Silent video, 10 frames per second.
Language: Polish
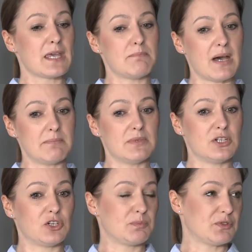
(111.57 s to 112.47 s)

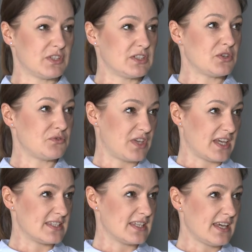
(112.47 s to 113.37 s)
mamy odpowiednią
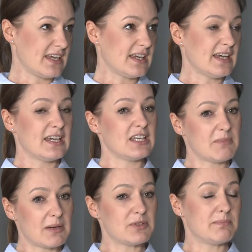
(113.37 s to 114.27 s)
wiedzę i
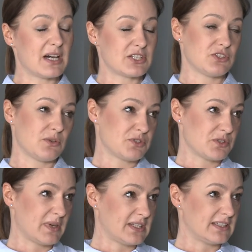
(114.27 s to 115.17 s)
mamy bardzo dobrze
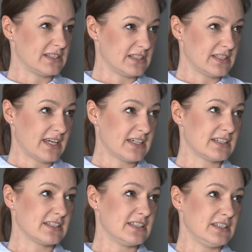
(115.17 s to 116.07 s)
zbadany
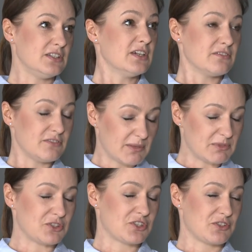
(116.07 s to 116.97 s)
rynek i
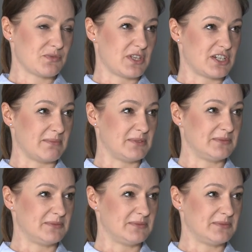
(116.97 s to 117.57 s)
wiemy, do czego zmierzamy.